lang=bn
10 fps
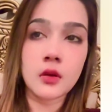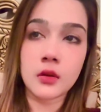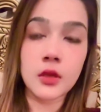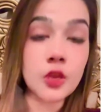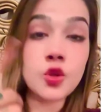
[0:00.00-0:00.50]

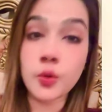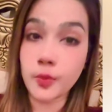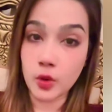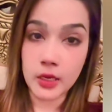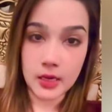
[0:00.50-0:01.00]
কিছু
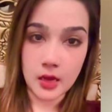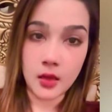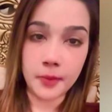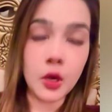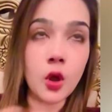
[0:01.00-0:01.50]
বলি না
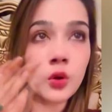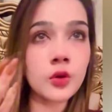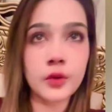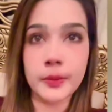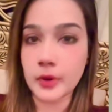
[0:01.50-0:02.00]
আমি কখনো
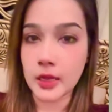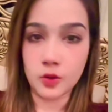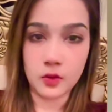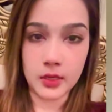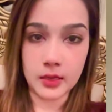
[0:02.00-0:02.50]
রিপ্লাই
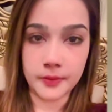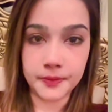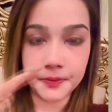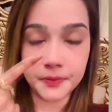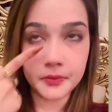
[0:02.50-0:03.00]
করি না
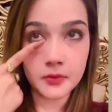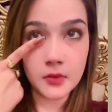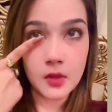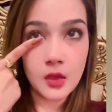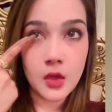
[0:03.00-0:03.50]

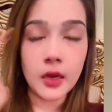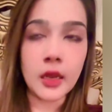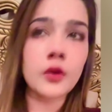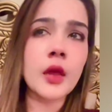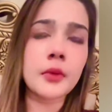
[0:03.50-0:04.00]

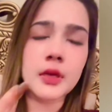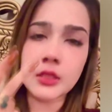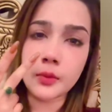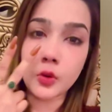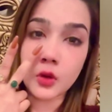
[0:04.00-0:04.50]
কারণ আমার কাছে
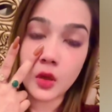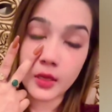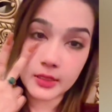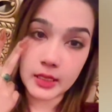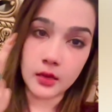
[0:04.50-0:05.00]
মনে হয় যে